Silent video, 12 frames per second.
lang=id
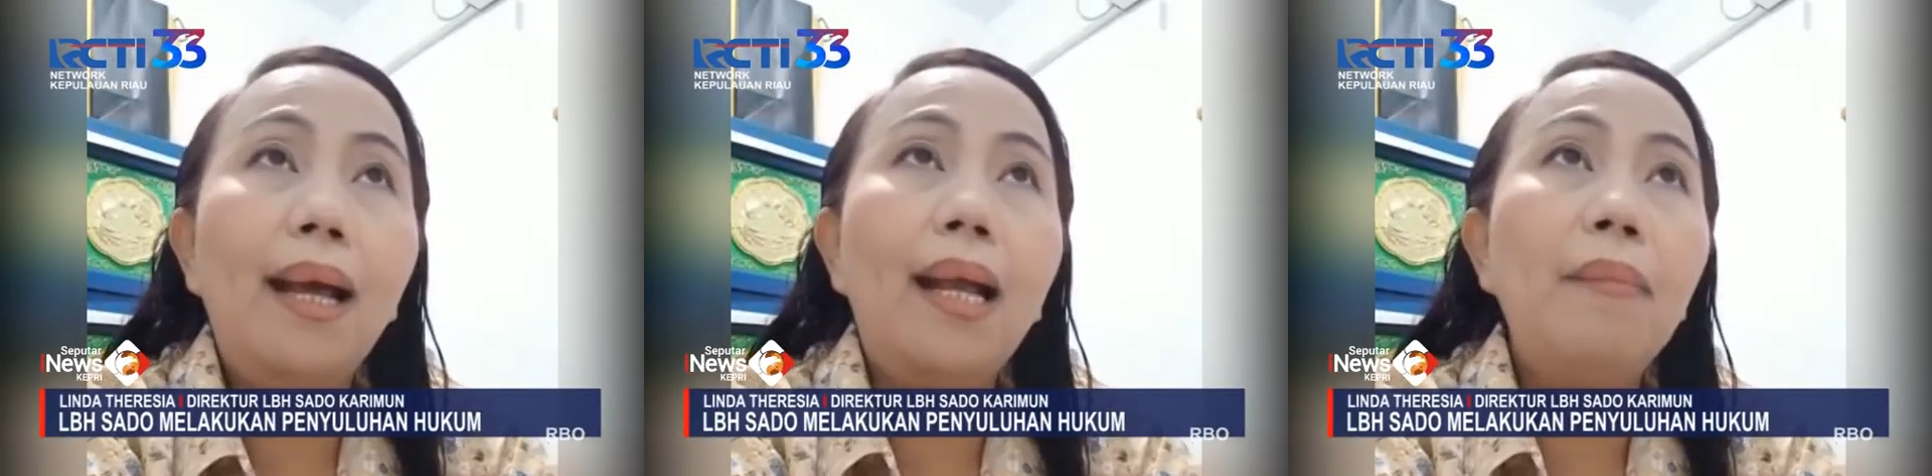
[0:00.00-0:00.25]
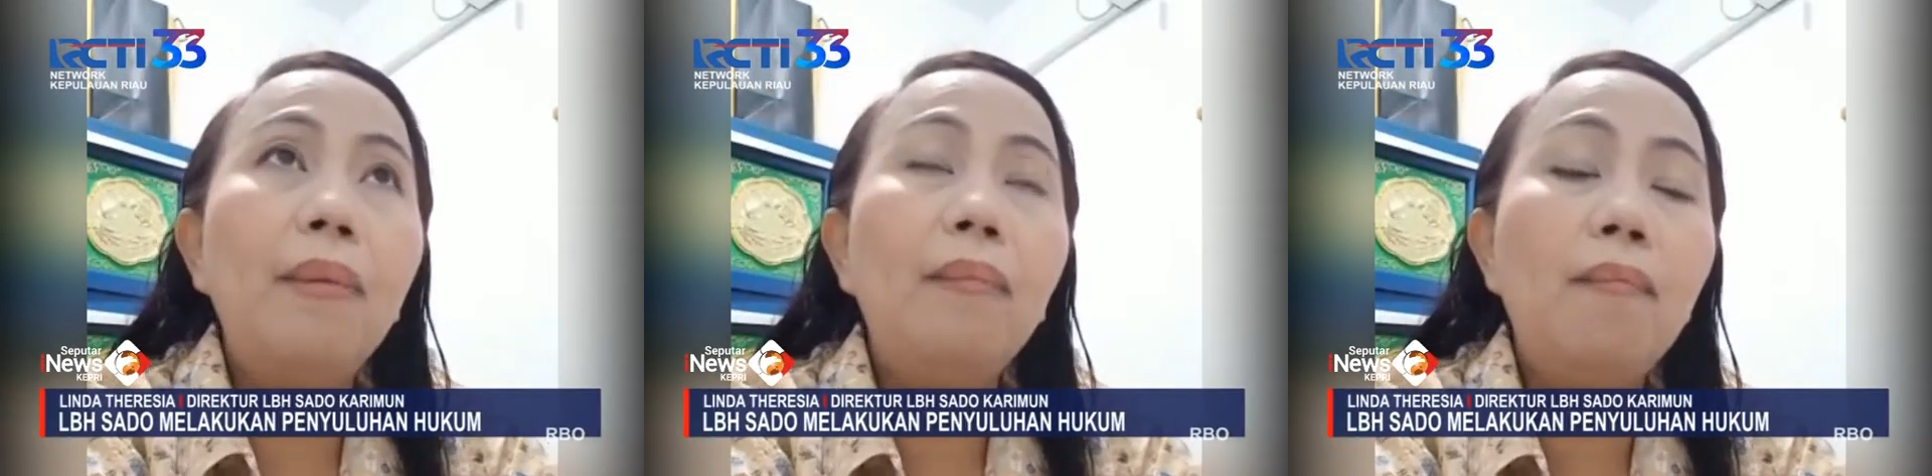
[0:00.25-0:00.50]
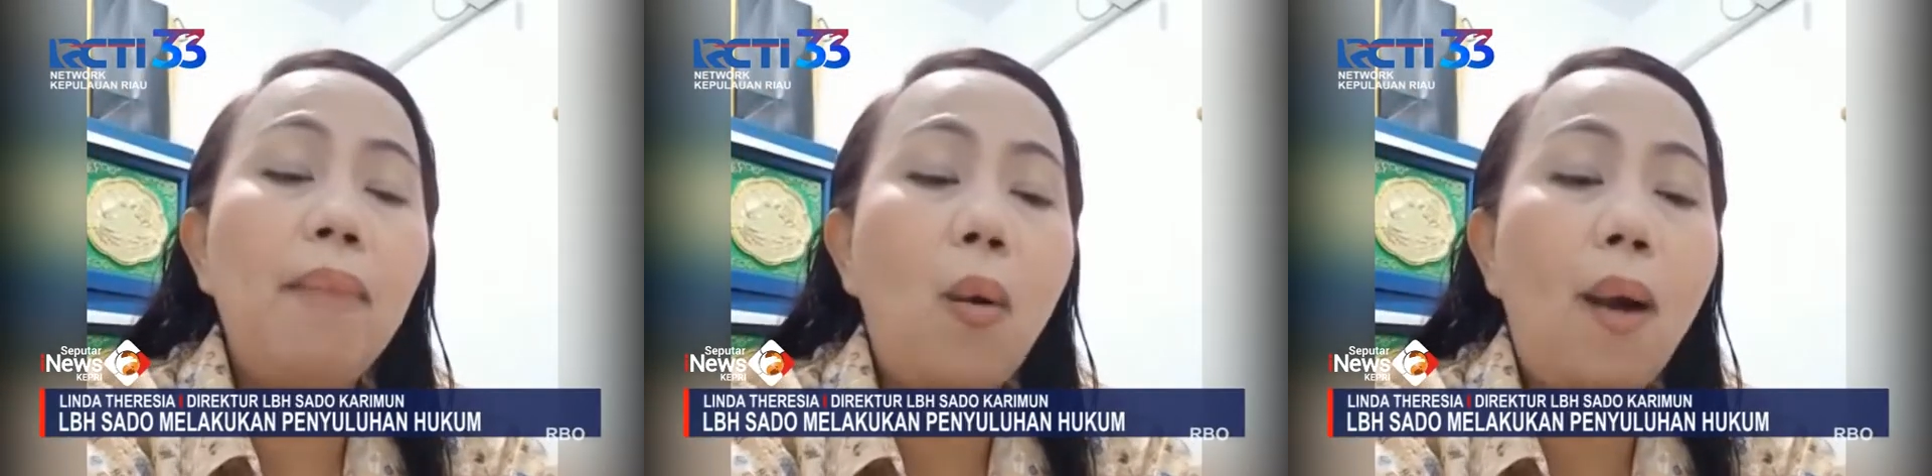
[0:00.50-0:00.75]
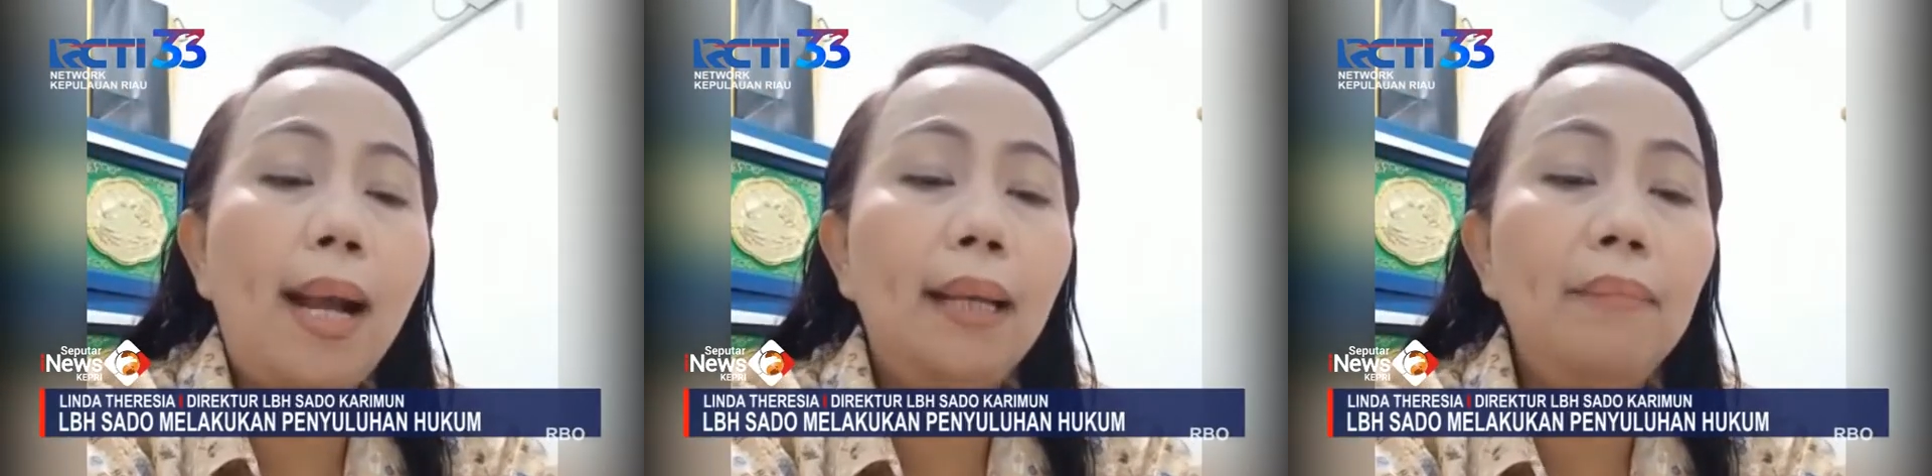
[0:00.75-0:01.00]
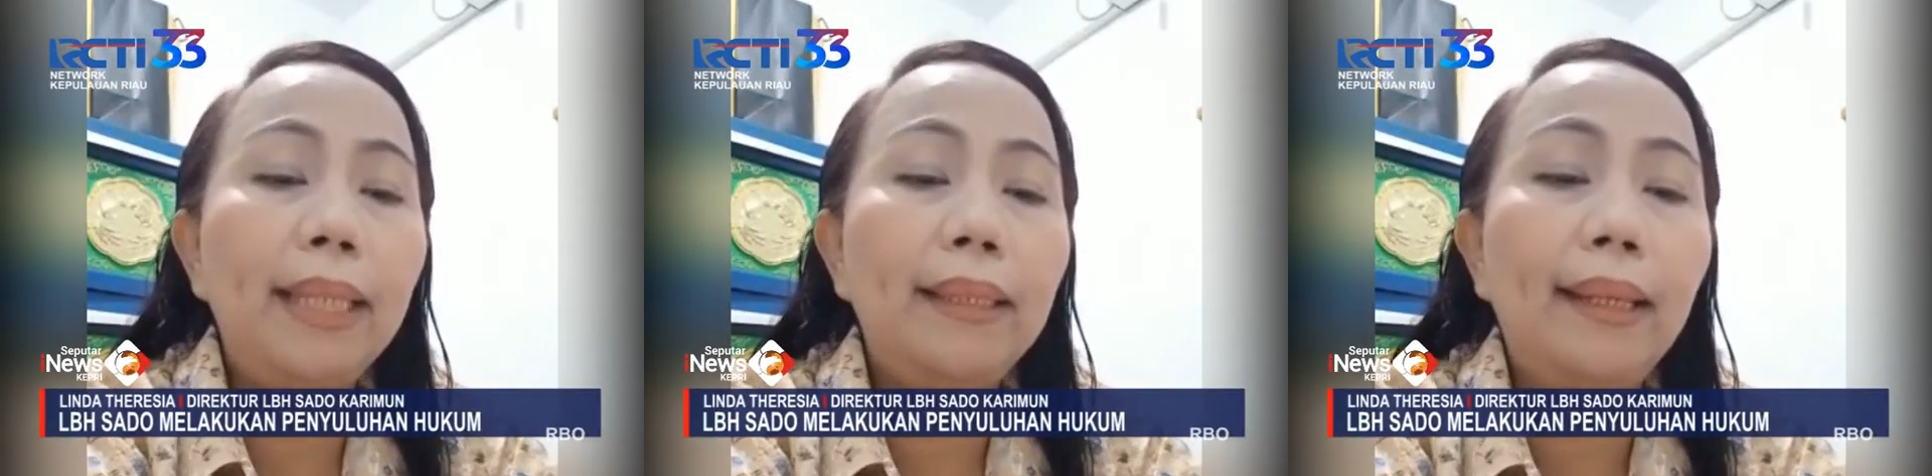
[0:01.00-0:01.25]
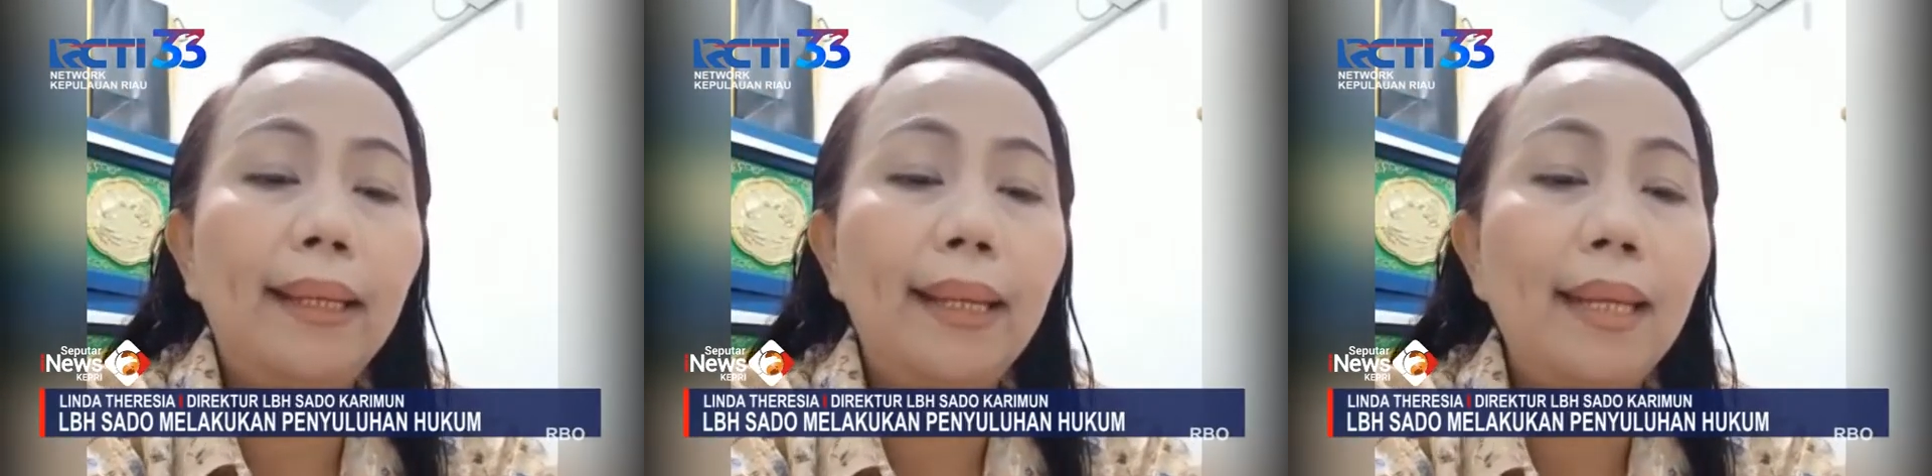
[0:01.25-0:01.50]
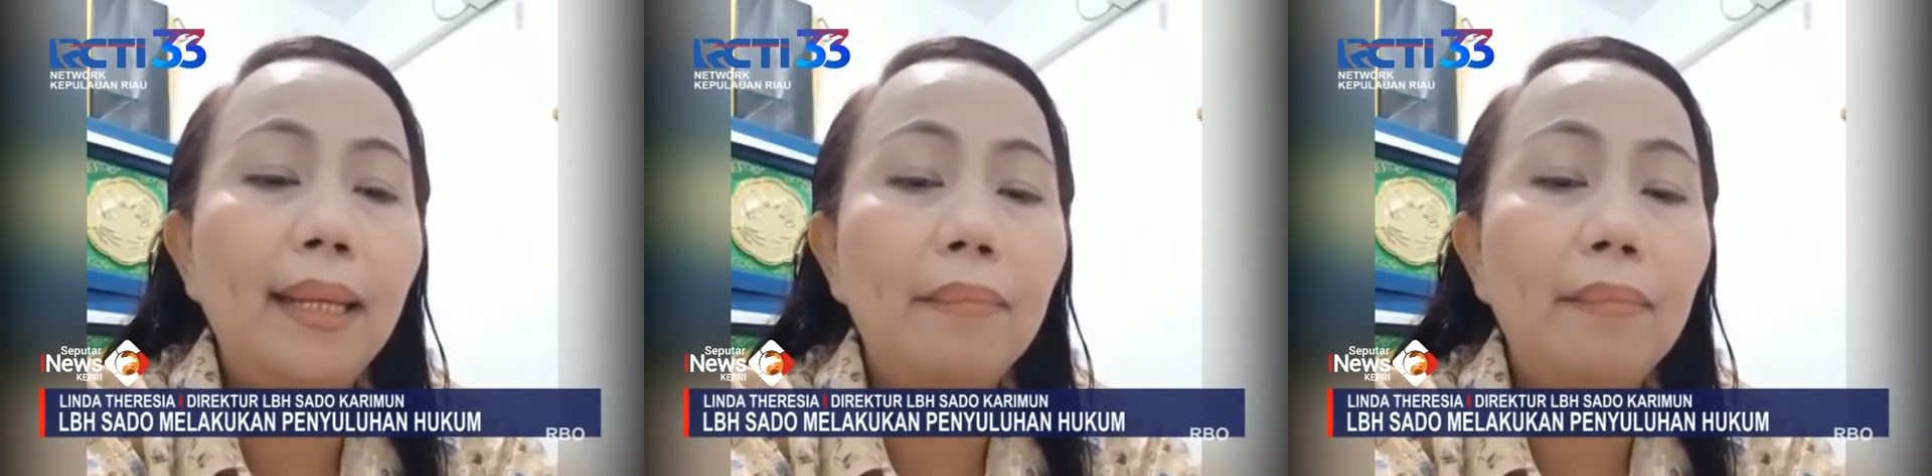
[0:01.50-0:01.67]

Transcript: kami membawakan materi